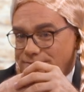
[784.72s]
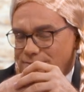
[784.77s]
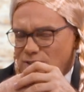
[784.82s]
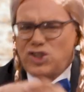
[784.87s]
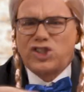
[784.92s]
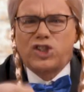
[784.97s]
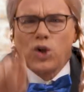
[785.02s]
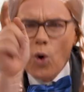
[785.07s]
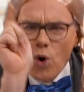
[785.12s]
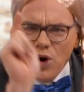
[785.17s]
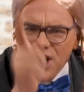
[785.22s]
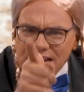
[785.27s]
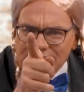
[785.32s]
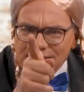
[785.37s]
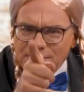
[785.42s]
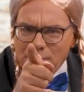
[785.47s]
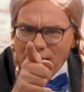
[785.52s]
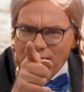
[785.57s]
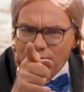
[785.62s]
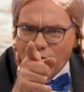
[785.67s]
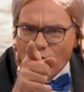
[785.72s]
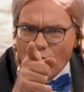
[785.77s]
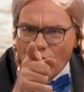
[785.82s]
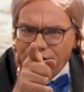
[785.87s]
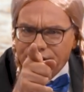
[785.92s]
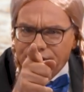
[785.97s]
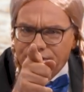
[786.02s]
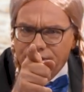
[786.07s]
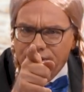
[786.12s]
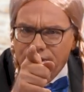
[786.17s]
So nicht, mein
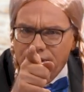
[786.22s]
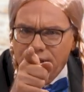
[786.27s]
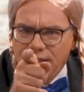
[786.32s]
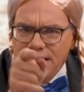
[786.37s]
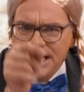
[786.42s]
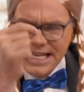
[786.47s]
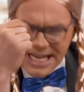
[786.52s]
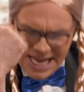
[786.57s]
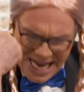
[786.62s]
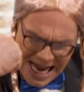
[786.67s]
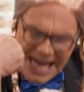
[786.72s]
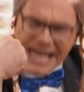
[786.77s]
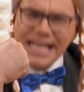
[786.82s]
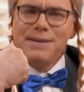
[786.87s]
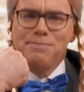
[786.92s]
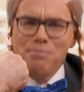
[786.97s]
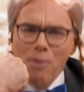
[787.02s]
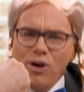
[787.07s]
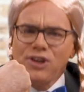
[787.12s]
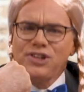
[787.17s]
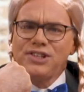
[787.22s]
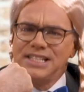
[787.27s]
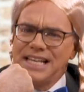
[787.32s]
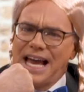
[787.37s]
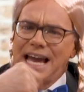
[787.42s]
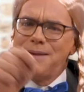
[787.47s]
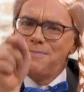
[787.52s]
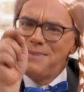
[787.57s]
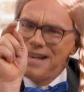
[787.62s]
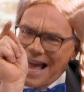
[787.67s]
Freund. Ich möchte in
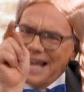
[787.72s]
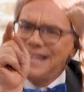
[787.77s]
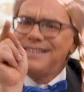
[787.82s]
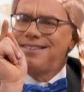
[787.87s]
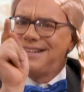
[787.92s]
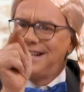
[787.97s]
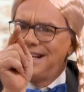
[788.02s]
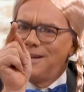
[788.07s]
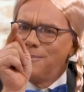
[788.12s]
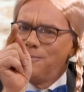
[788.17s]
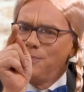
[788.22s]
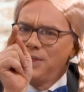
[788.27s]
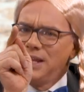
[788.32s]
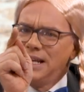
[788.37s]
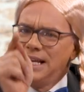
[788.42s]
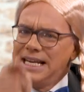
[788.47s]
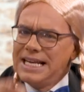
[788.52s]
einem Land leben,